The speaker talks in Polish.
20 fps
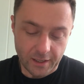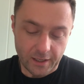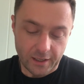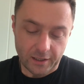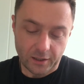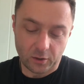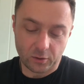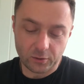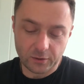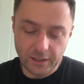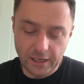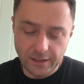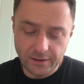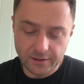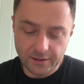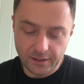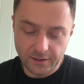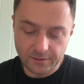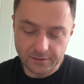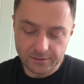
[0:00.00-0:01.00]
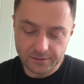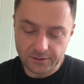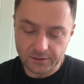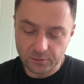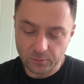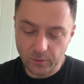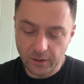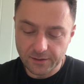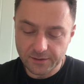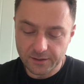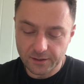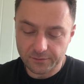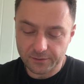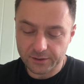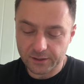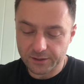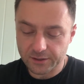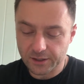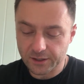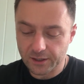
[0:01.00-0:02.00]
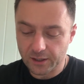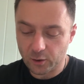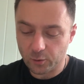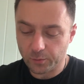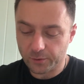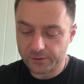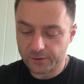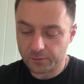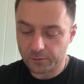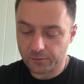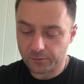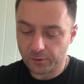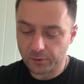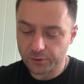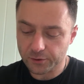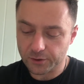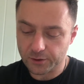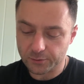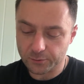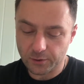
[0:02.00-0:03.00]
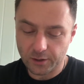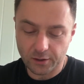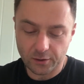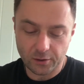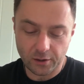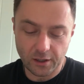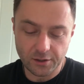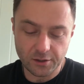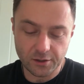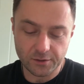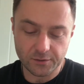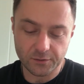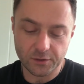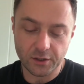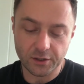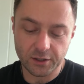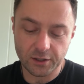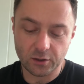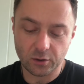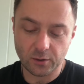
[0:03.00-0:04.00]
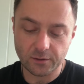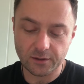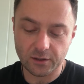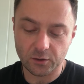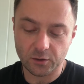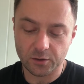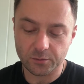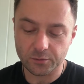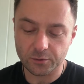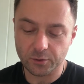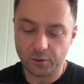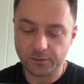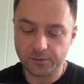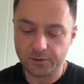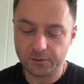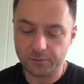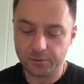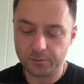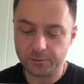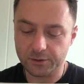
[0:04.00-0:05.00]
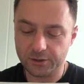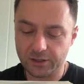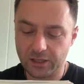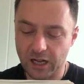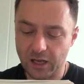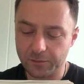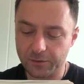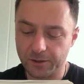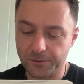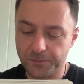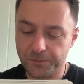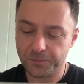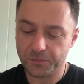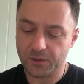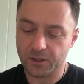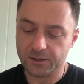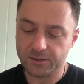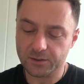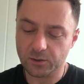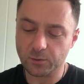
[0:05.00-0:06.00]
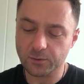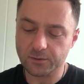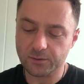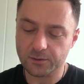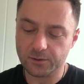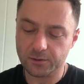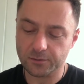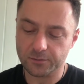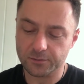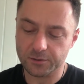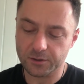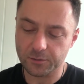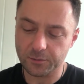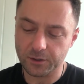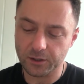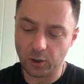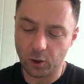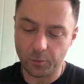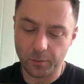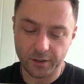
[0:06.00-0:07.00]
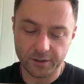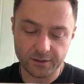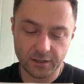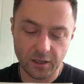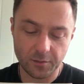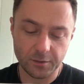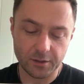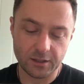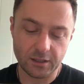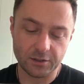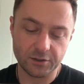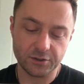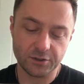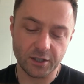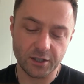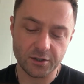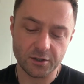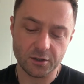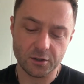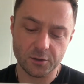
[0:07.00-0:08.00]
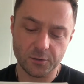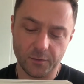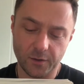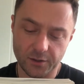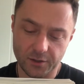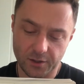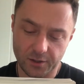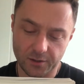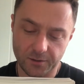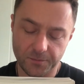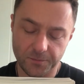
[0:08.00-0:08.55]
Konkretne sytuacje, wydarzenia lub osobowości, które kojarzysz z wszelkiego rodzaju niemiłującymi myślami, są stosownymi obiektami dla dzisiejszych ćwiczeń.